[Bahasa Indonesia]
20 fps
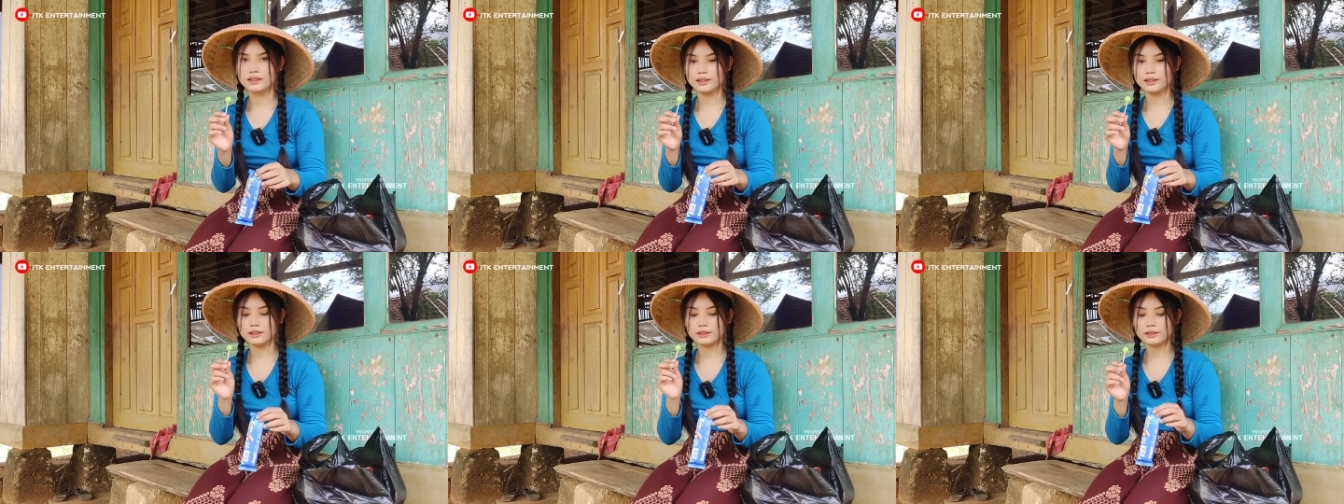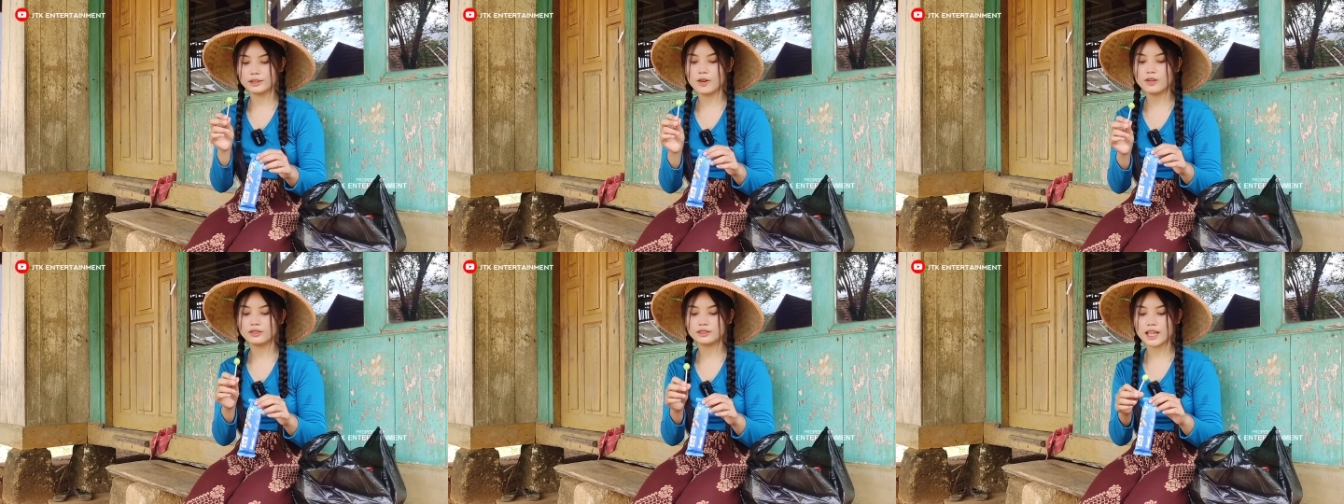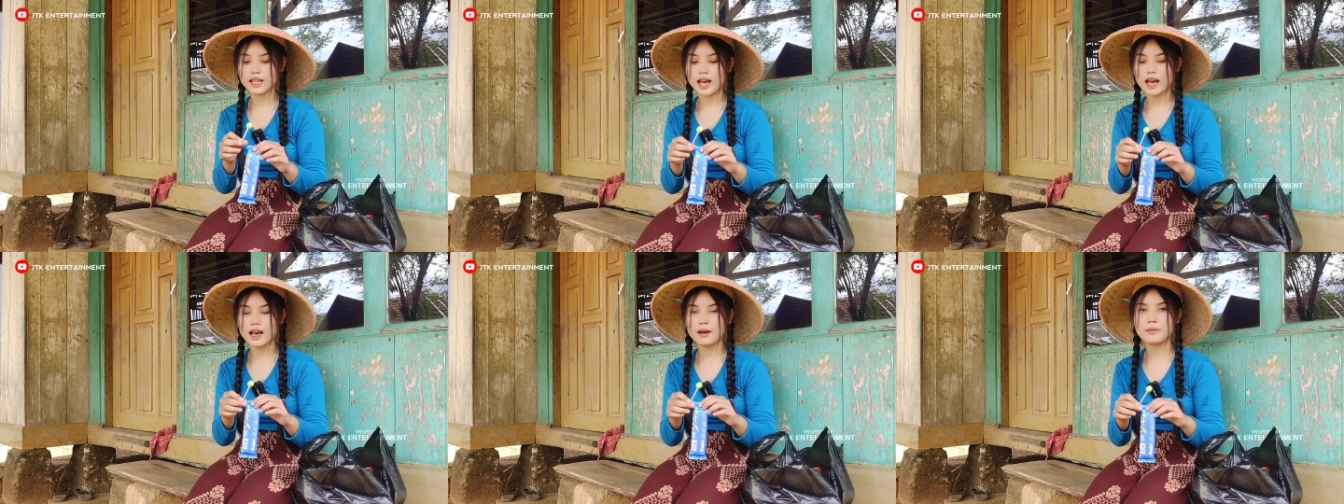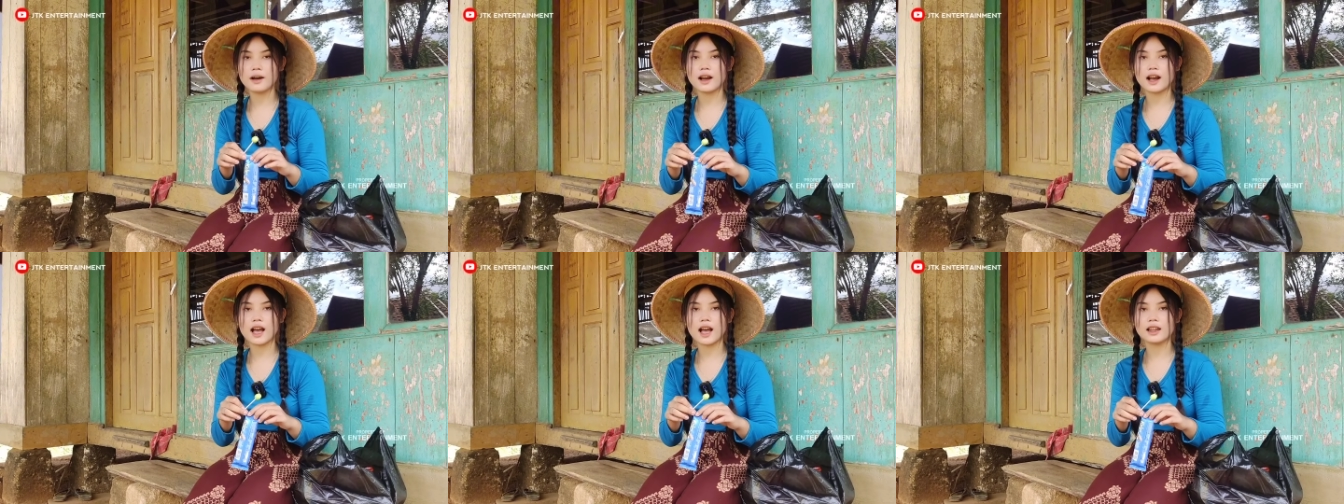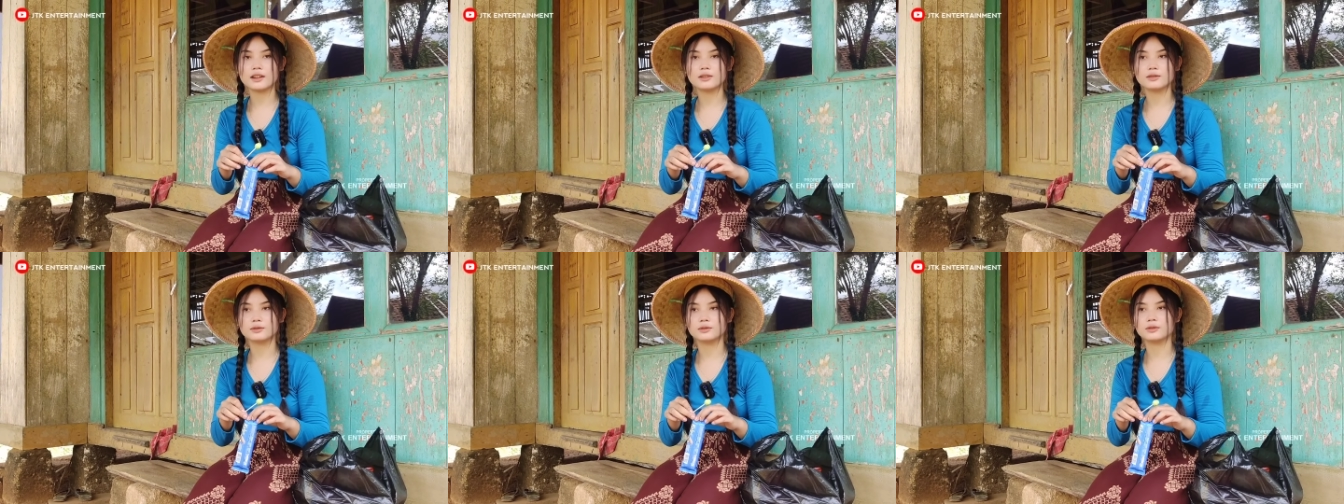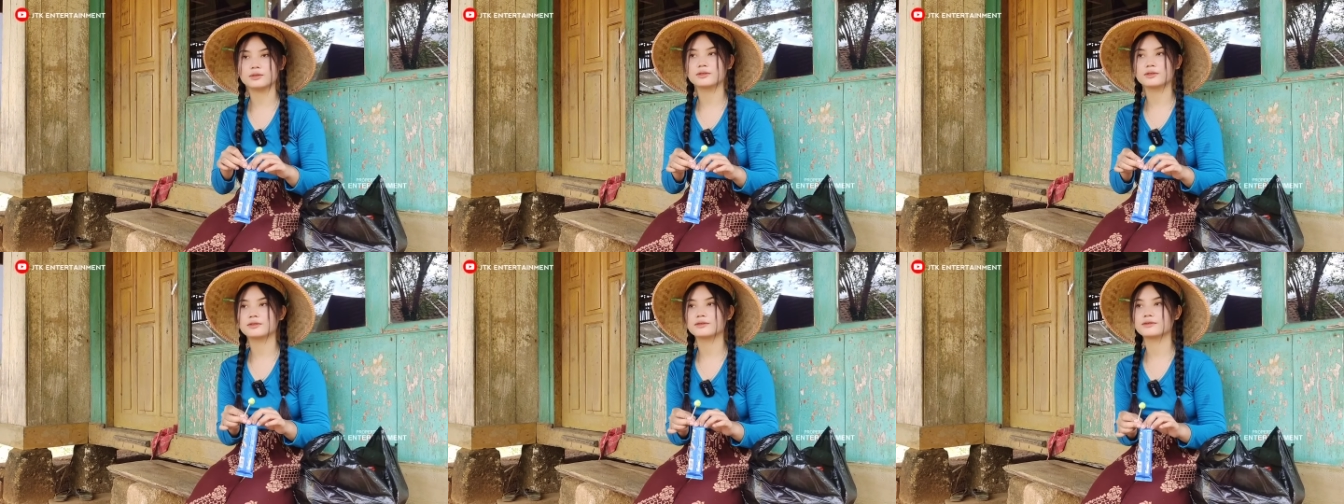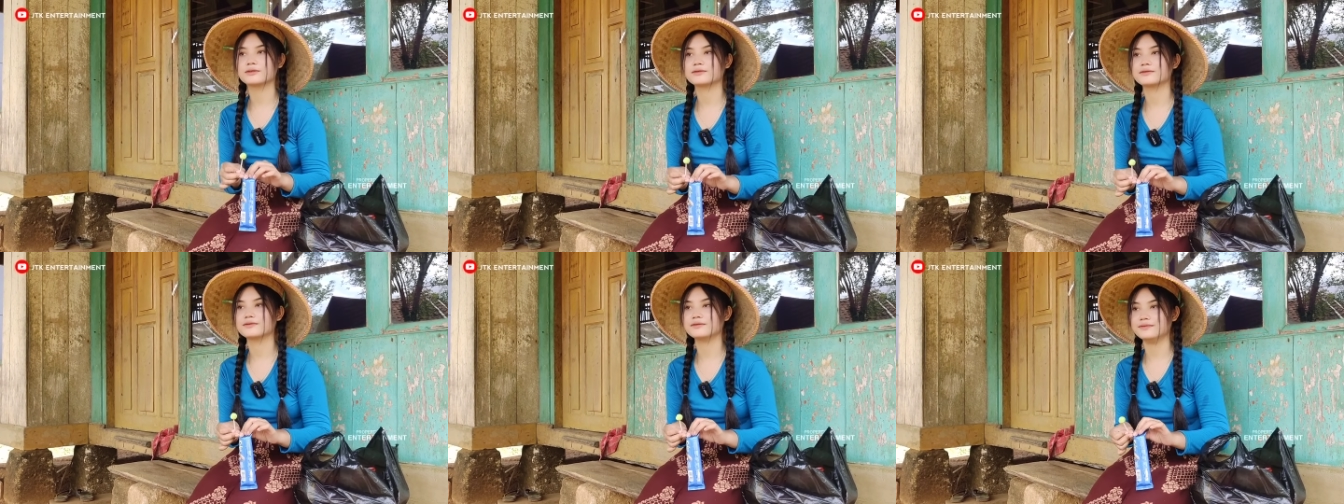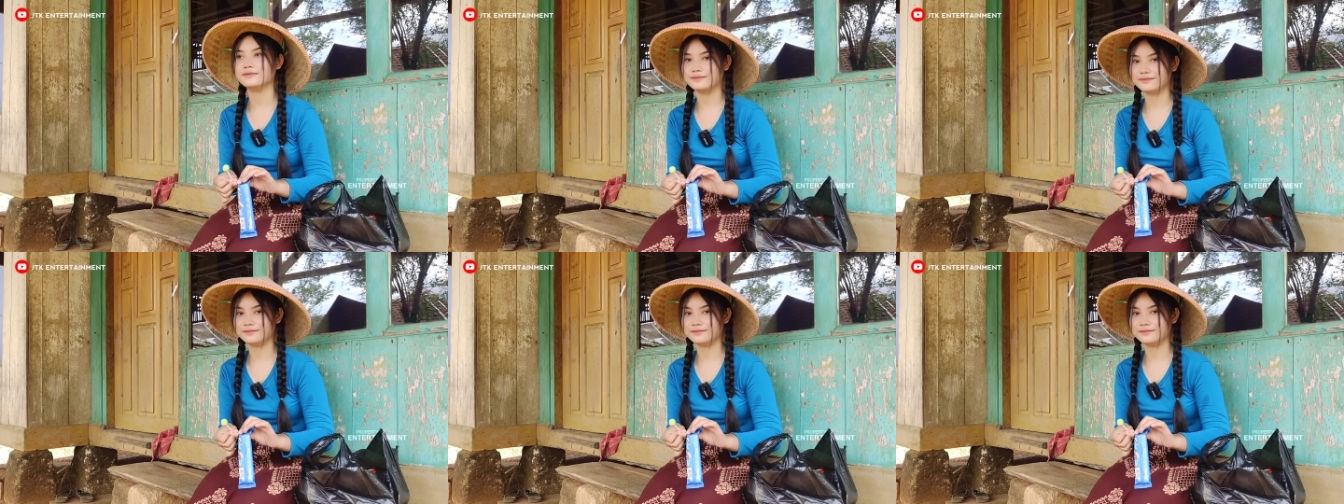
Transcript: Entah ah, juga punya magadu. Heeh.